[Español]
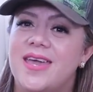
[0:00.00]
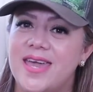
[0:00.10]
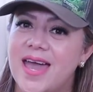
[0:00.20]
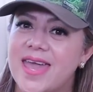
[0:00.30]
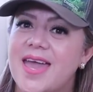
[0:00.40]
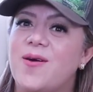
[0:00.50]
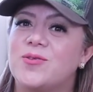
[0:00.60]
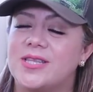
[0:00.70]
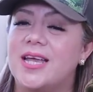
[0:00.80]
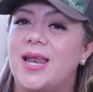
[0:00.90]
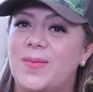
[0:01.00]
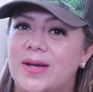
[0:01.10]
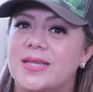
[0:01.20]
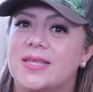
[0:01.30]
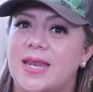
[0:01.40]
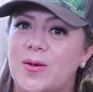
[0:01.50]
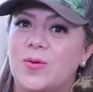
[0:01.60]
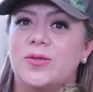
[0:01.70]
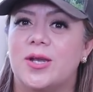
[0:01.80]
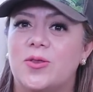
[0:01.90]
Y allá ustedes las van a estar
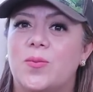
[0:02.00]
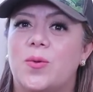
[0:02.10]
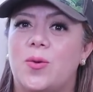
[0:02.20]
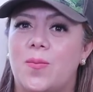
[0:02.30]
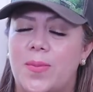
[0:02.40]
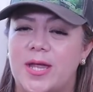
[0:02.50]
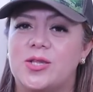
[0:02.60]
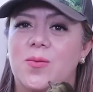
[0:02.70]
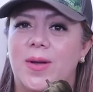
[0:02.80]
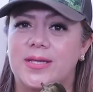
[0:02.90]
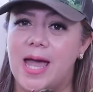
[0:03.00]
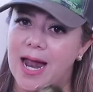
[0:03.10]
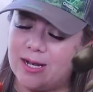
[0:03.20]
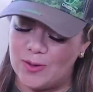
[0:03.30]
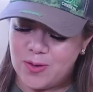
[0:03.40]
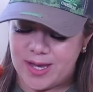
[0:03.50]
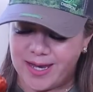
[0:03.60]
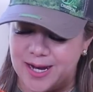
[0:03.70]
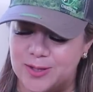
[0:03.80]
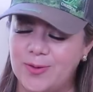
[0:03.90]
encontrando por un precio más alto
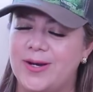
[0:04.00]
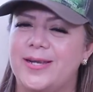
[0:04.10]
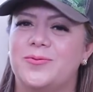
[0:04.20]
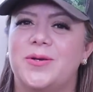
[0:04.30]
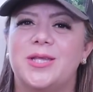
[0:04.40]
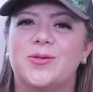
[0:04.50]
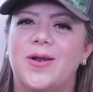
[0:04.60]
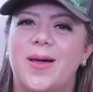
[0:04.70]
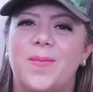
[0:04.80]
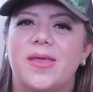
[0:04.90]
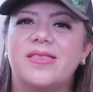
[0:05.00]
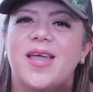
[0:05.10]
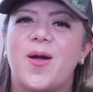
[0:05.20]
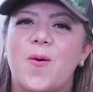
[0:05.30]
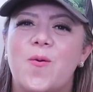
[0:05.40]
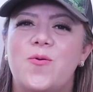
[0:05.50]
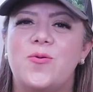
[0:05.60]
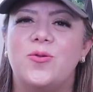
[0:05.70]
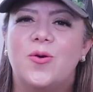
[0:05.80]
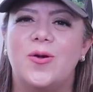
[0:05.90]
en el Dollar Tree, solamente
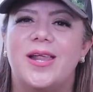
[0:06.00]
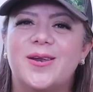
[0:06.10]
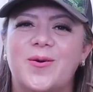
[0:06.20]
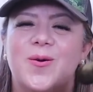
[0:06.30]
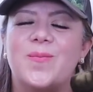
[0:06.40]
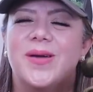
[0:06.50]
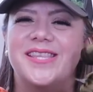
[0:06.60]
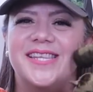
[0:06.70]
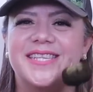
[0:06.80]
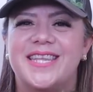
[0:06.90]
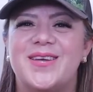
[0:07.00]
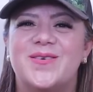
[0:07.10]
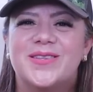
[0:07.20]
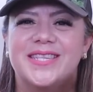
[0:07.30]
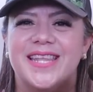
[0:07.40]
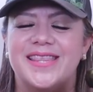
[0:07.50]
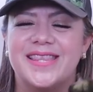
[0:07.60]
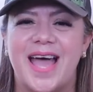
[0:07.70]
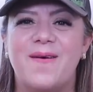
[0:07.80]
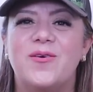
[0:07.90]
un dólar con 25
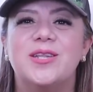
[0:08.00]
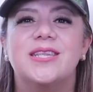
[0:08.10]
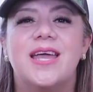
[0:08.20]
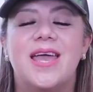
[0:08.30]
centavos.